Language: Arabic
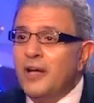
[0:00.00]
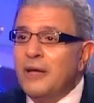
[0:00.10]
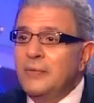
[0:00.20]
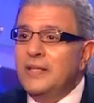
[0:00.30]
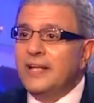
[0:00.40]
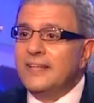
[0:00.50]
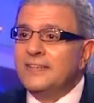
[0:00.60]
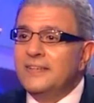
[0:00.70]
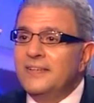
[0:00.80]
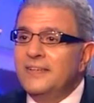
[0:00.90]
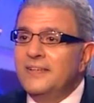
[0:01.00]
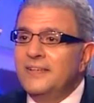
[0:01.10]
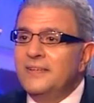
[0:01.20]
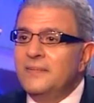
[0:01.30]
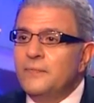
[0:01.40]
امراه جميله كده
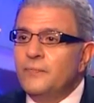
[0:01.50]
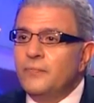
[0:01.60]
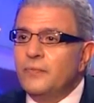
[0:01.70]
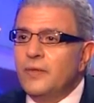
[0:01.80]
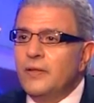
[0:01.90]
آه